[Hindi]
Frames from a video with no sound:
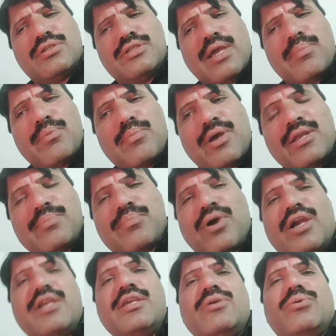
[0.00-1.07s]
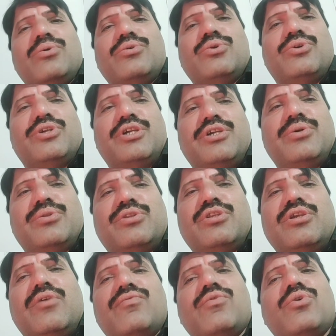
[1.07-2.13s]
जब हमारी बॉडी को जो नीड होती
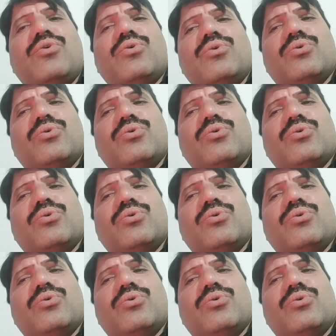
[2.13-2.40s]
है वो